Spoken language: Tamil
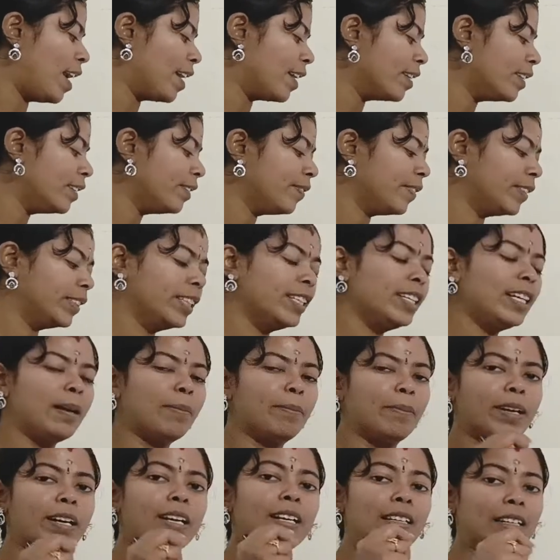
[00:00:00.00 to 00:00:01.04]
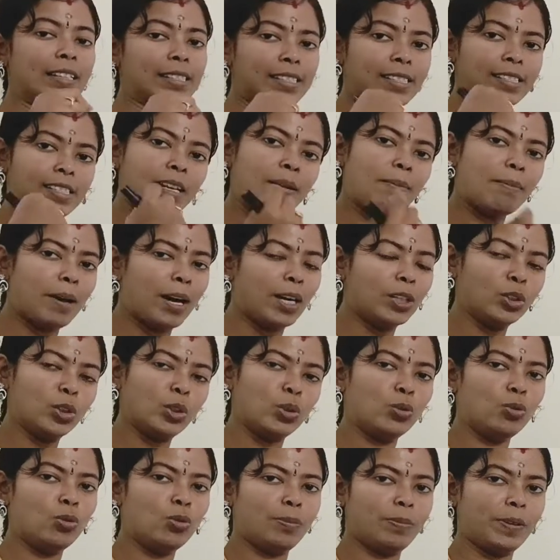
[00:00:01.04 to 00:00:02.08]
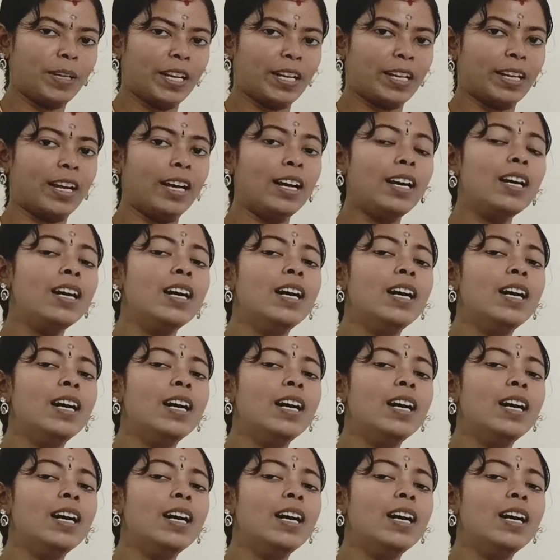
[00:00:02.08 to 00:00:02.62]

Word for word: அயர்ன் வந்து நம்ம ரஸ்ட்டாக மாற்றணும் அப்படின்னா